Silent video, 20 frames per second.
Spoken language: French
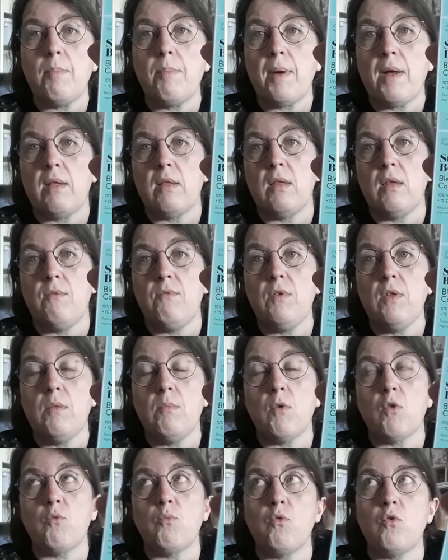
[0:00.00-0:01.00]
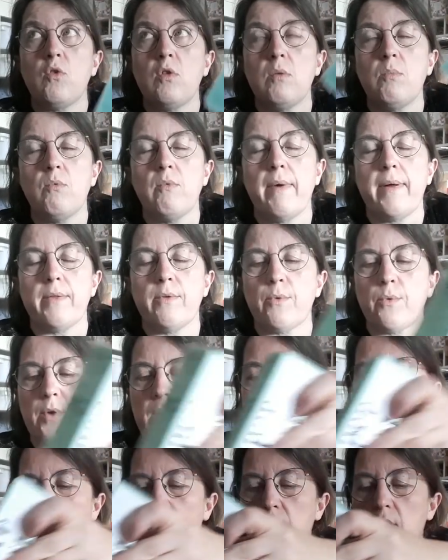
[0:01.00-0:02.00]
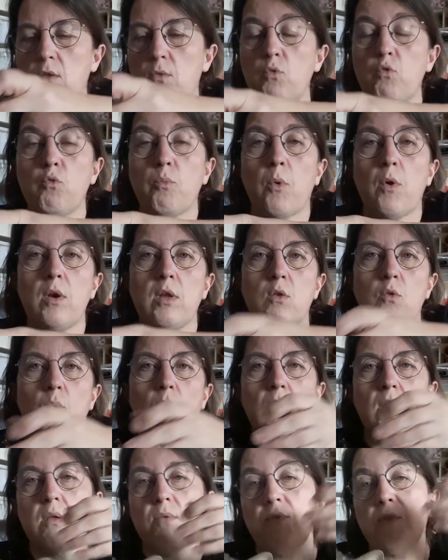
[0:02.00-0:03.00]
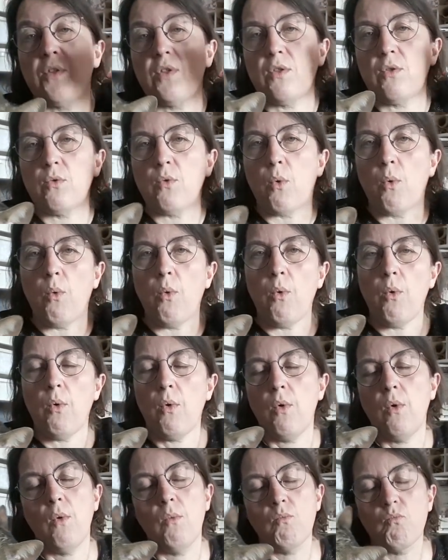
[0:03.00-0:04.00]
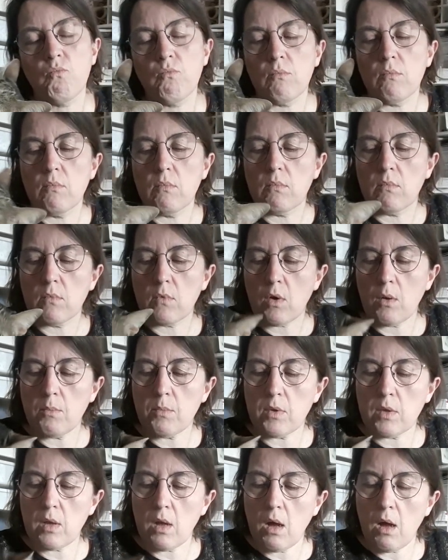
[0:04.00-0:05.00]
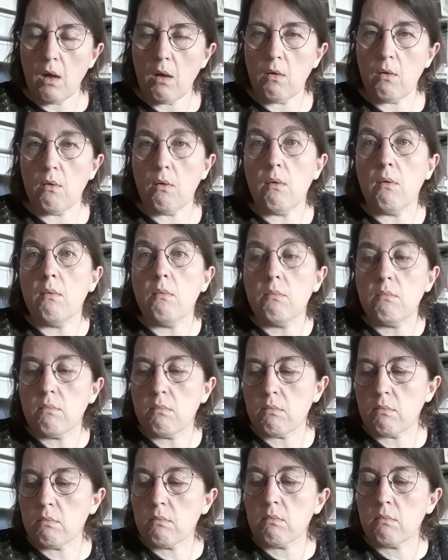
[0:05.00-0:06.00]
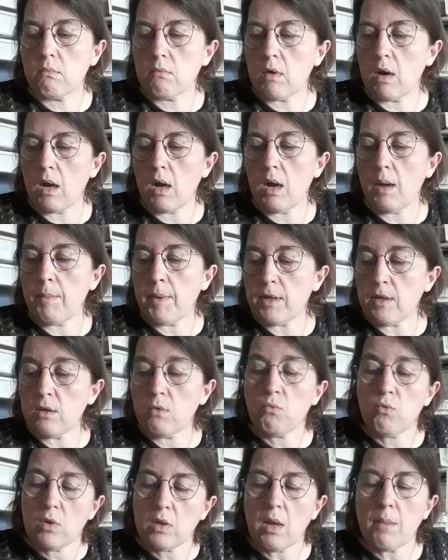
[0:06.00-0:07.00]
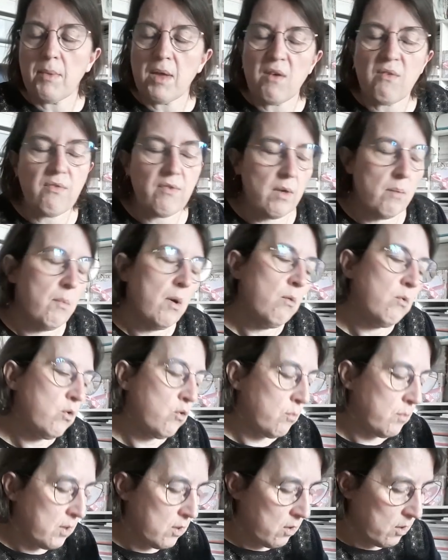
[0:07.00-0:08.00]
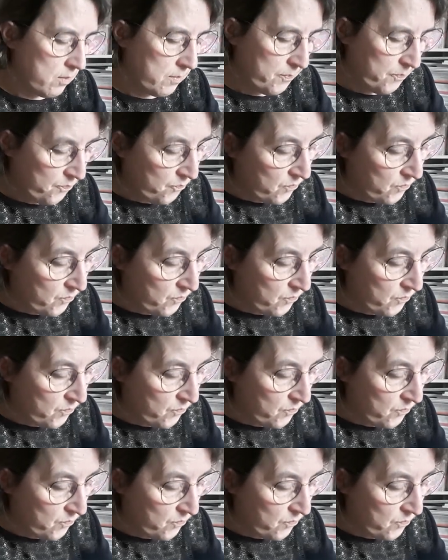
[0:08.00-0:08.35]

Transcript: pas assez vite, bah, je me suis dit, bon, 1,98€, je prends les 3. ça fait 6 euros. Comme ça, euh. Voilà, elle m'a dit oui, t'as bien fait. Bah oui, tu m'étonnes.